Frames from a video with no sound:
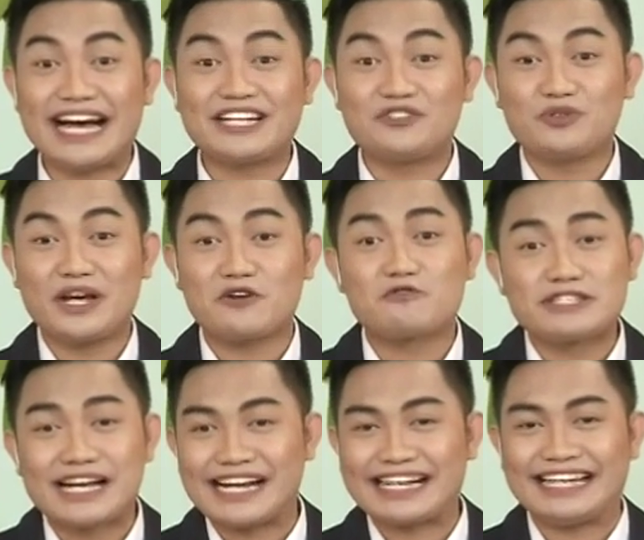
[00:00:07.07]
adunay
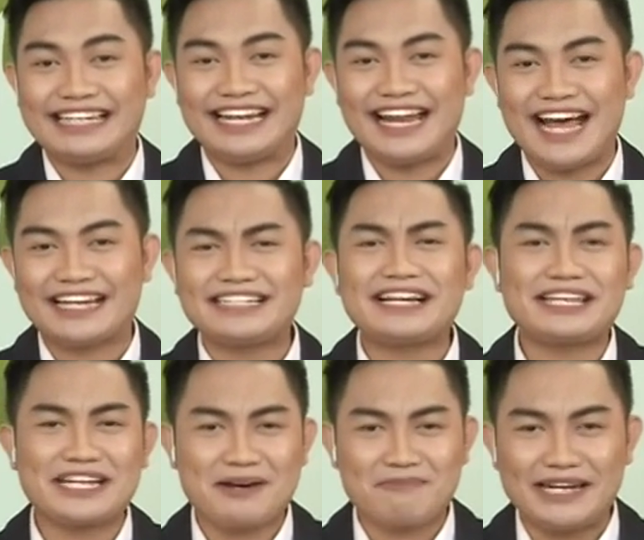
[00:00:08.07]
usa ka kananan nga
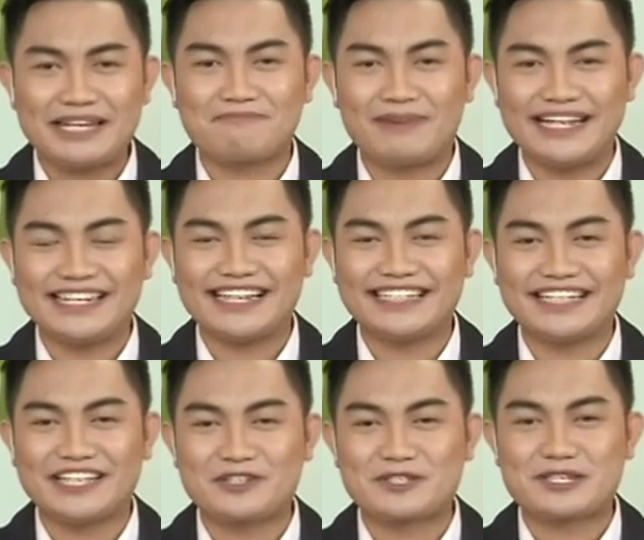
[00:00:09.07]
ginabalik-balikan
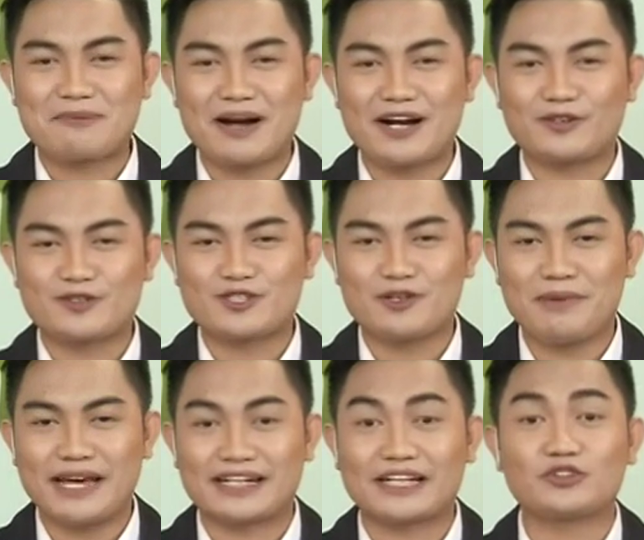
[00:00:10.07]
gayod sa mga
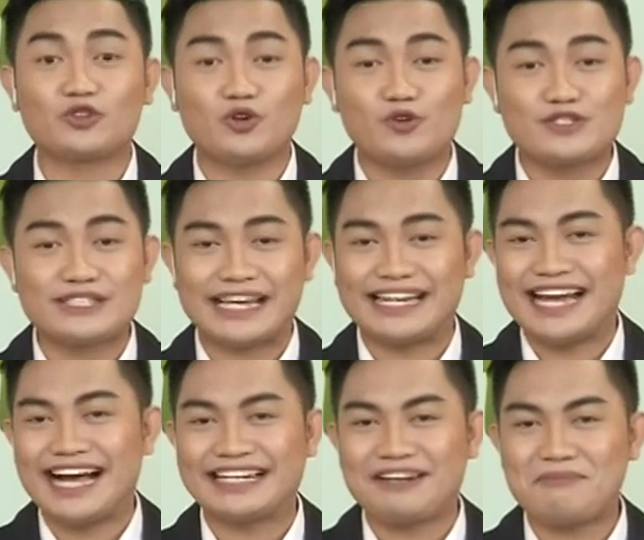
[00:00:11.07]
customer tungod sa
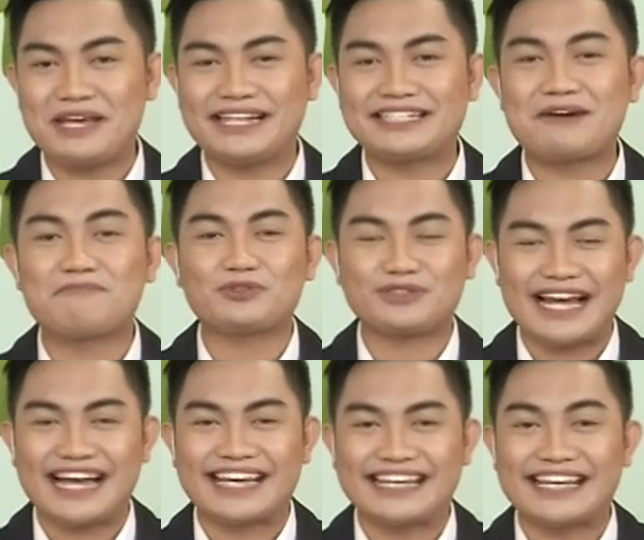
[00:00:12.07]
ilahang lamian nga
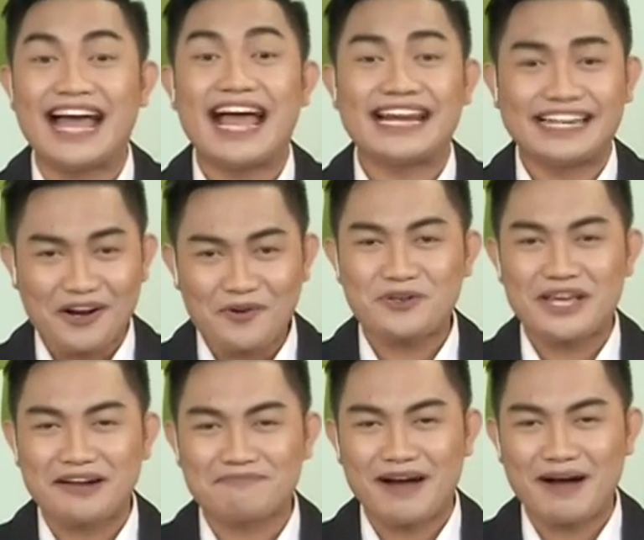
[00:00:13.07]
putahig
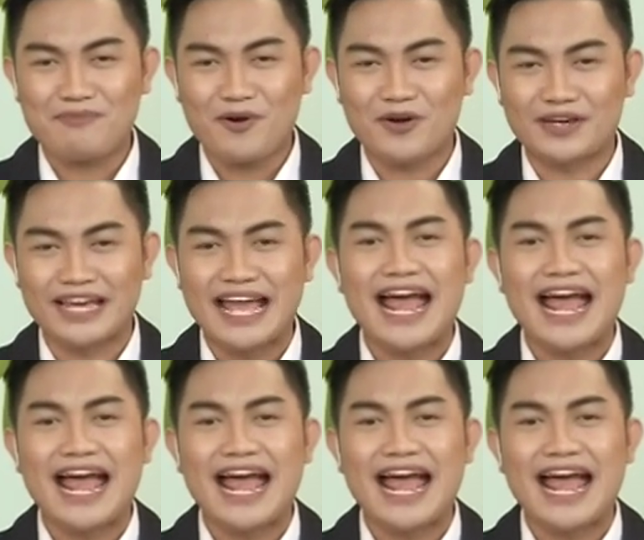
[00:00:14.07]
lauyang baboy.